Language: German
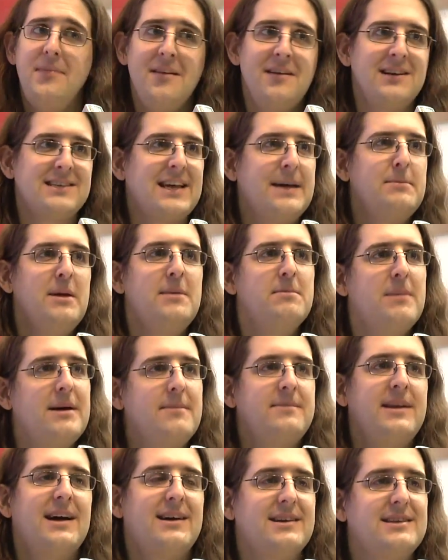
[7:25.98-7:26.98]
was einem immer
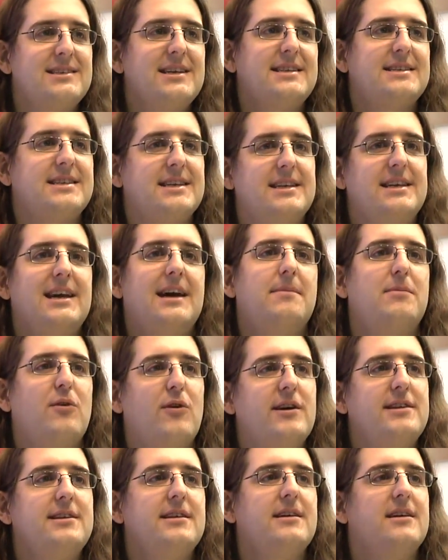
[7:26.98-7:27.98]
im Nacken sitzt, ich habe
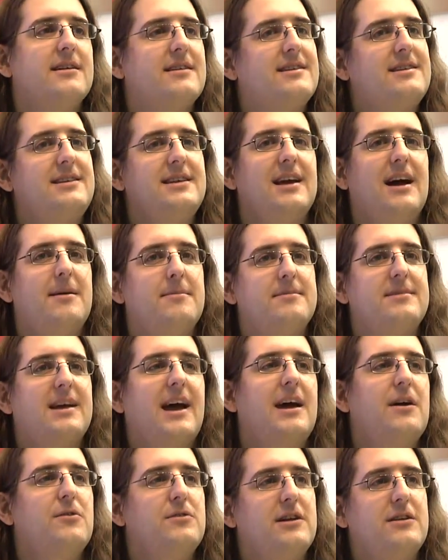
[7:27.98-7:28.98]
Leute, die haben
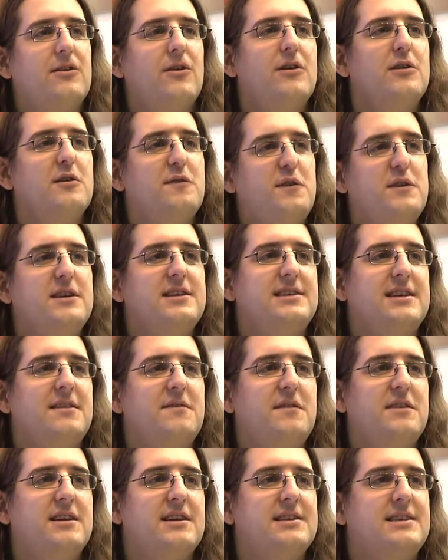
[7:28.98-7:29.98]
300 Euro für das
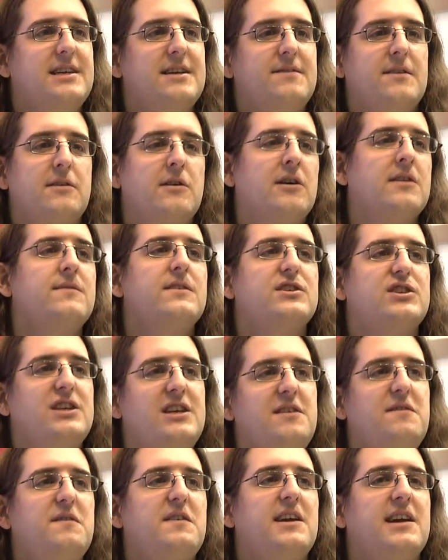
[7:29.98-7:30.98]
Ding finanziert. Wenn irgendwas
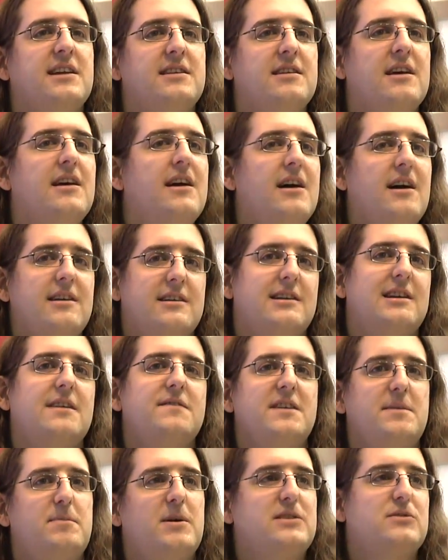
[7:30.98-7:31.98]
schief geht, dann
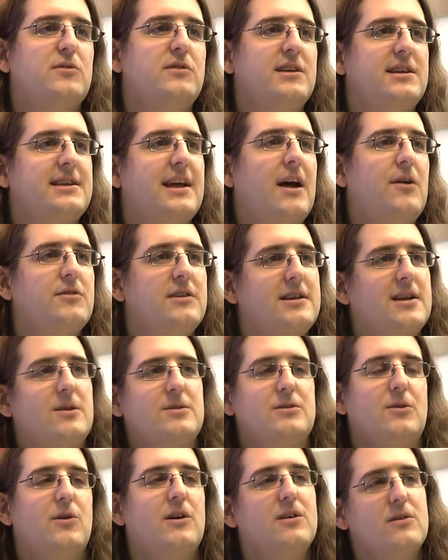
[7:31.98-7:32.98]
darf ich persönlich
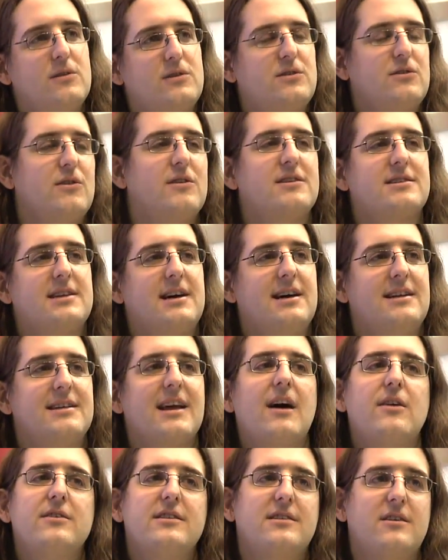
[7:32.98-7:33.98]
300.000 Euro zurückzahlen.
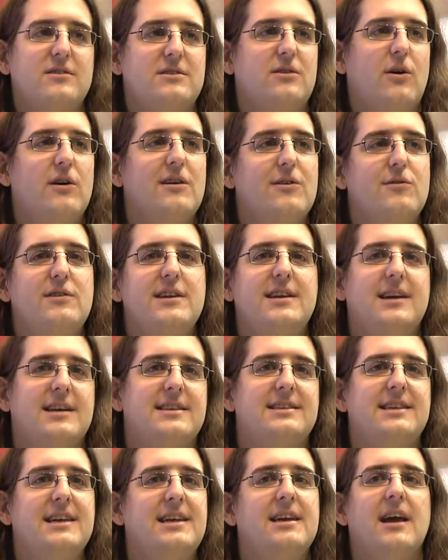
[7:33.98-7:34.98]
300.000 Euro, die ich
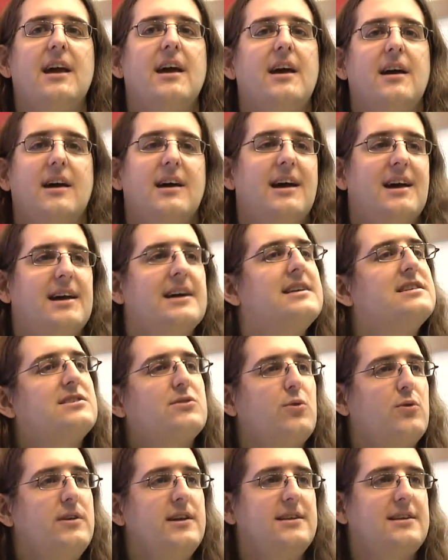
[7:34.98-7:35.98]
an sich äh,
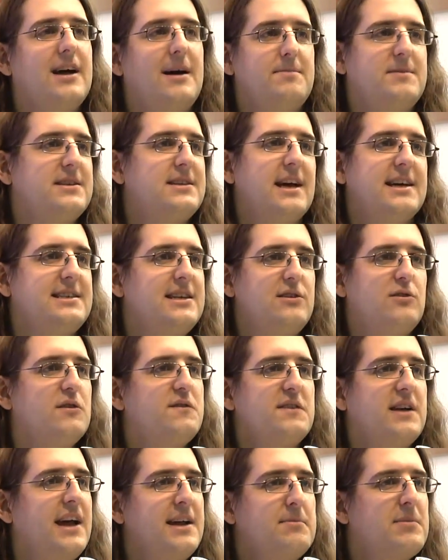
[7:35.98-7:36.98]
so nicht habe. Das heißt, ich
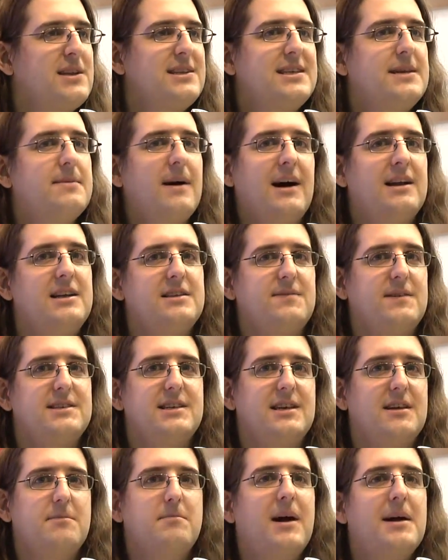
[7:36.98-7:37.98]
dürfte im Prinzip alles, was
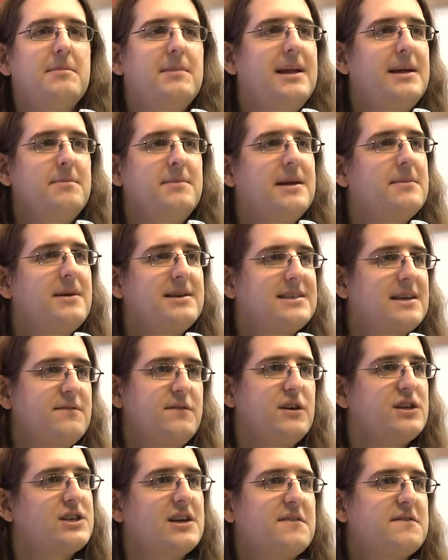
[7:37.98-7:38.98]
ich in meinem Leben jemals
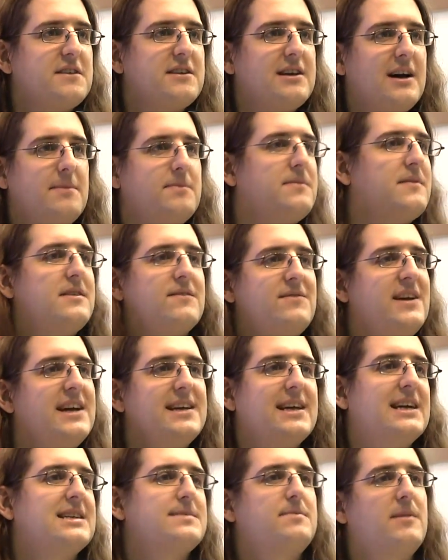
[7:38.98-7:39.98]
erwirtschaftet habe, wäre
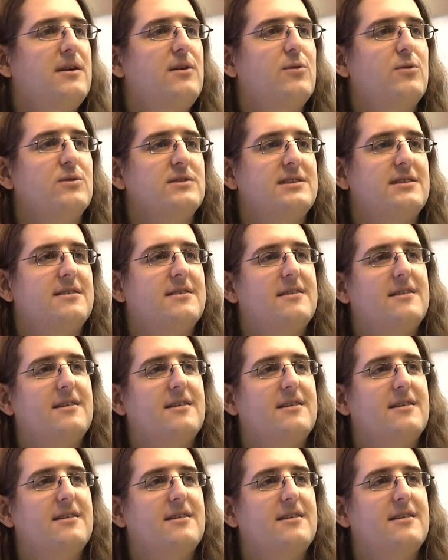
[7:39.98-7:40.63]
ich erstmal los.